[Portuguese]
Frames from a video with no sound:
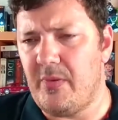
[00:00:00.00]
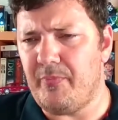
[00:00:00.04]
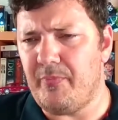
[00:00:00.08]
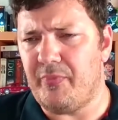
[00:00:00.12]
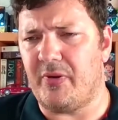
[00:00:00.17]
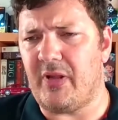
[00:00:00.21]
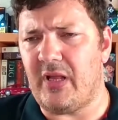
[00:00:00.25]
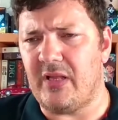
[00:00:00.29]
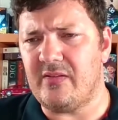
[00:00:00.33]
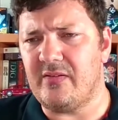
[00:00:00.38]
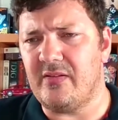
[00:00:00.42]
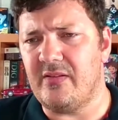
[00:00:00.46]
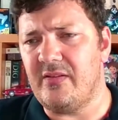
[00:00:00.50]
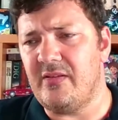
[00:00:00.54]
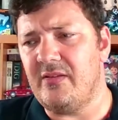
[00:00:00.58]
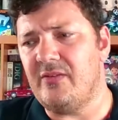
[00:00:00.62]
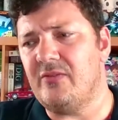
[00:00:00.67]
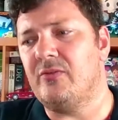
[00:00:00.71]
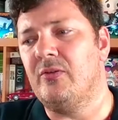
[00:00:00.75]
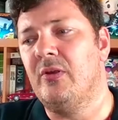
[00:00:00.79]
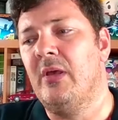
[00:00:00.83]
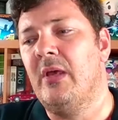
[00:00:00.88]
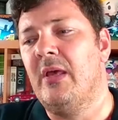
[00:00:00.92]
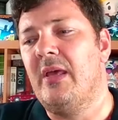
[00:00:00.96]
E por causa
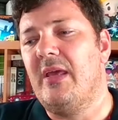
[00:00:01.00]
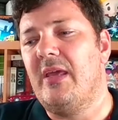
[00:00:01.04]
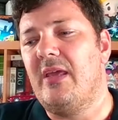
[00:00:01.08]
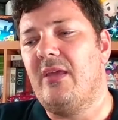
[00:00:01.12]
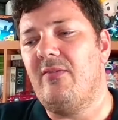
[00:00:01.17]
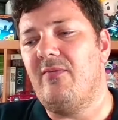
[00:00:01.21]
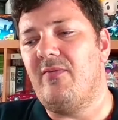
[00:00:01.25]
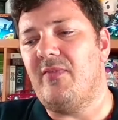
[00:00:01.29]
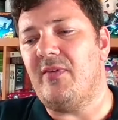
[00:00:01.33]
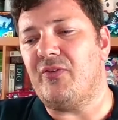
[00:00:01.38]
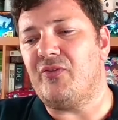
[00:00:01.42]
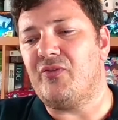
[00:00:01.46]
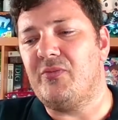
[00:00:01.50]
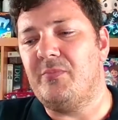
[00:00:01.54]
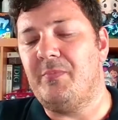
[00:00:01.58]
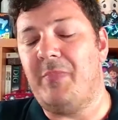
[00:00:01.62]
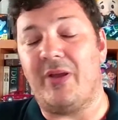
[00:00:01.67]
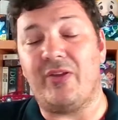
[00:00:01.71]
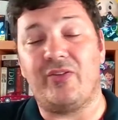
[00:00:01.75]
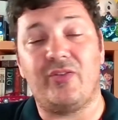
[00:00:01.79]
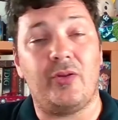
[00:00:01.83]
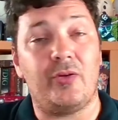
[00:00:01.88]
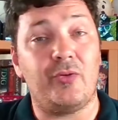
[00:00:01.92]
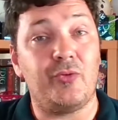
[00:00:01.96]
disso, em vez de
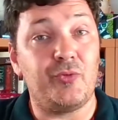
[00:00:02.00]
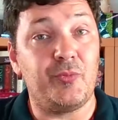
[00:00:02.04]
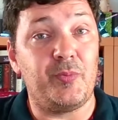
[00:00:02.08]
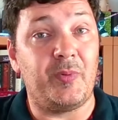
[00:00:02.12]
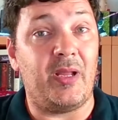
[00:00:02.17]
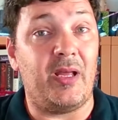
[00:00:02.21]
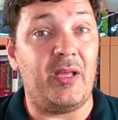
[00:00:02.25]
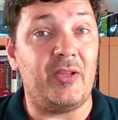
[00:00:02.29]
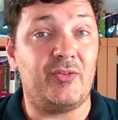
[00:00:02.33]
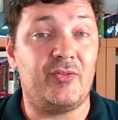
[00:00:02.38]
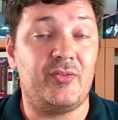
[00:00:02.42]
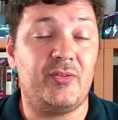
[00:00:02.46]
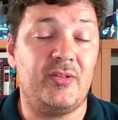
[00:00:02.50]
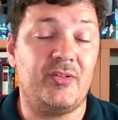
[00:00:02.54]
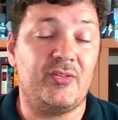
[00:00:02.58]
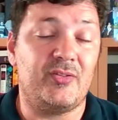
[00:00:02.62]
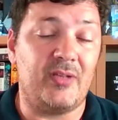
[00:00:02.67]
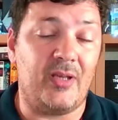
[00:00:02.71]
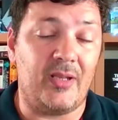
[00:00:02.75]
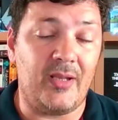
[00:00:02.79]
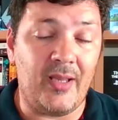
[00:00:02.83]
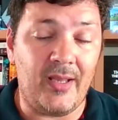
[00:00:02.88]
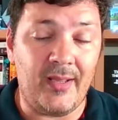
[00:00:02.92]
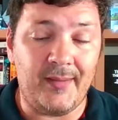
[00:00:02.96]
baixar os braços e
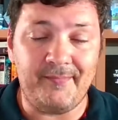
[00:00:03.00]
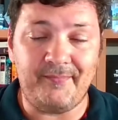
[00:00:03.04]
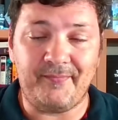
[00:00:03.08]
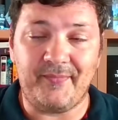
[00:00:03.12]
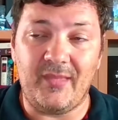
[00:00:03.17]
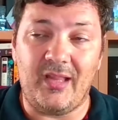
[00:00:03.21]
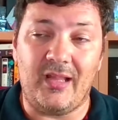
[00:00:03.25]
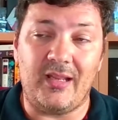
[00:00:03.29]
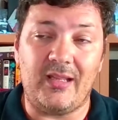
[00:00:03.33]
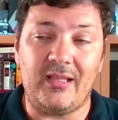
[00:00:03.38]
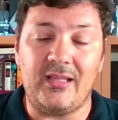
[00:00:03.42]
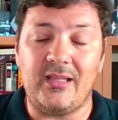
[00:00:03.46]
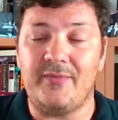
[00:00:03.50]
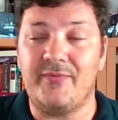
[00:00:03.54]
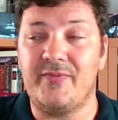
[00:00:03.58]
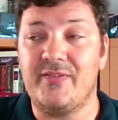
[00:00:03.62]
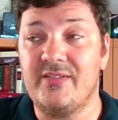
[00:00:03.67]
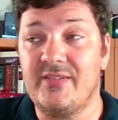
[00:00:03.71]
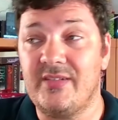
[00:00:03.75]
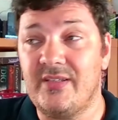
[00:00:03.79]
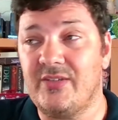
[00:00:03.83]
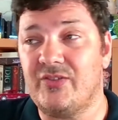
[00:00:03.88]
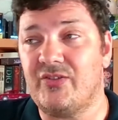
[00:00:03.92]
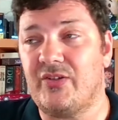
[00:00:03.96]
deixar, ah, não há nada a
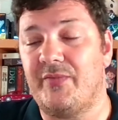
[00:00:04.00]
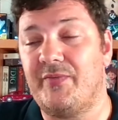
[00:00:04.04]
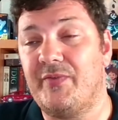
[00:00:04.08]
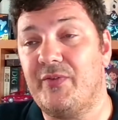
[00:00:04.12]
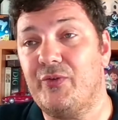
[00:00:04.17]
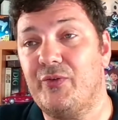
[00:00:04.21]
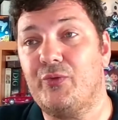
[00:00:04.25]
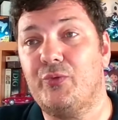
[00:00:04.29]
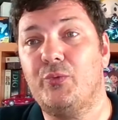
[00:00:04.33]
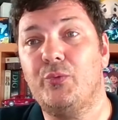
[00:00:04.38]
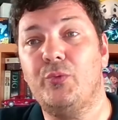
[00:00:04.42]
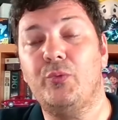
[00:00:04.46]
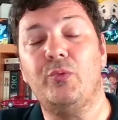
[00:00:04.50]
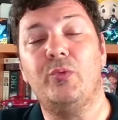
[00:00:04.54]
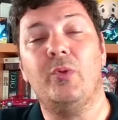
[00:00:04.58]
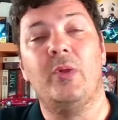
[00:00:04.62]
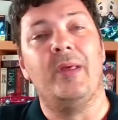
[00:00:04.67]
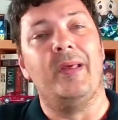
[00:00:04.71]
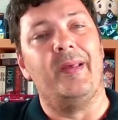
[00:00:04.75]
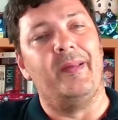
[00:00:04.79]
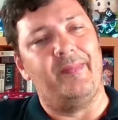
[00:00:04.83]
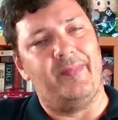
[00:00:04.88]
fazer, já fiz tudo,